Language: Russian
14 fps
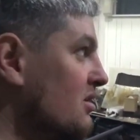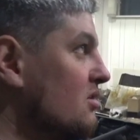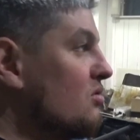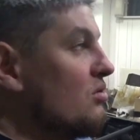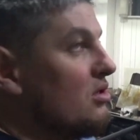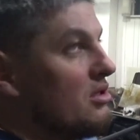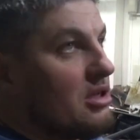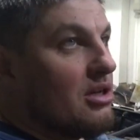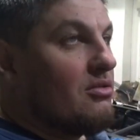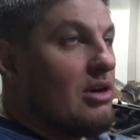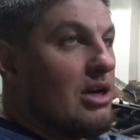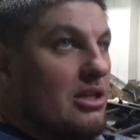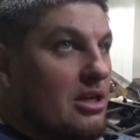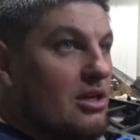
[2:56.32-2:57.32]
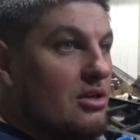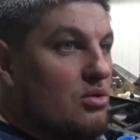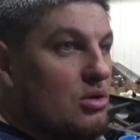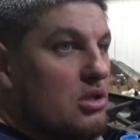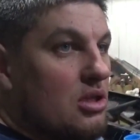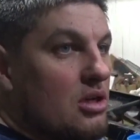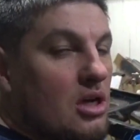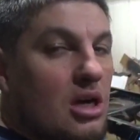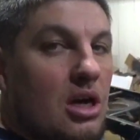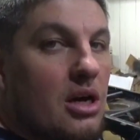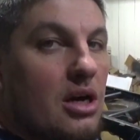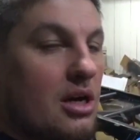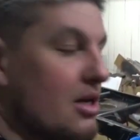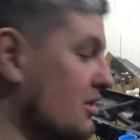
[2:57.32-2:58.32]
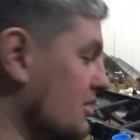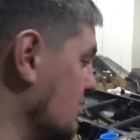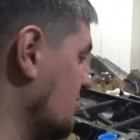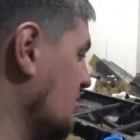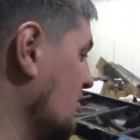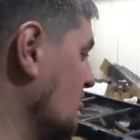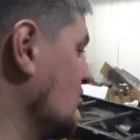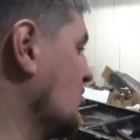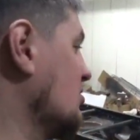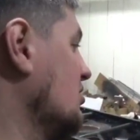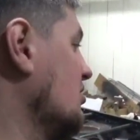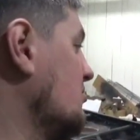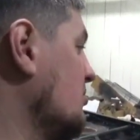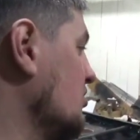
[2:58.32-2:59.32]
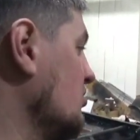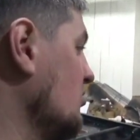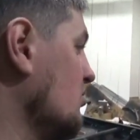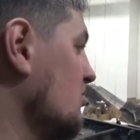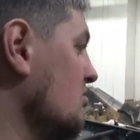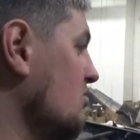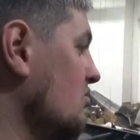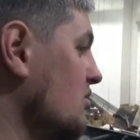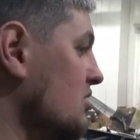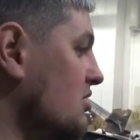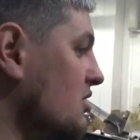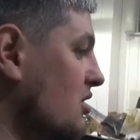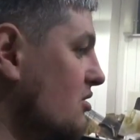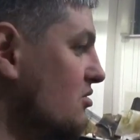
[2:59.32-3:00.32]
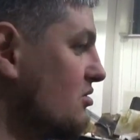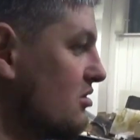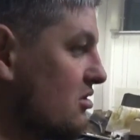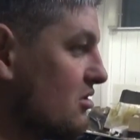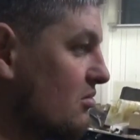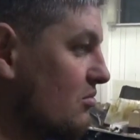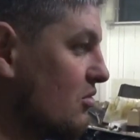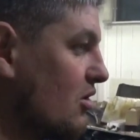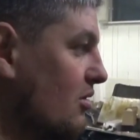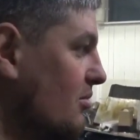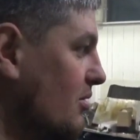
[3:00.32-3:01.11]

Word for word: Ну, литра два, наверное, точно. На полу, на полу. Ну, осталось у нас немного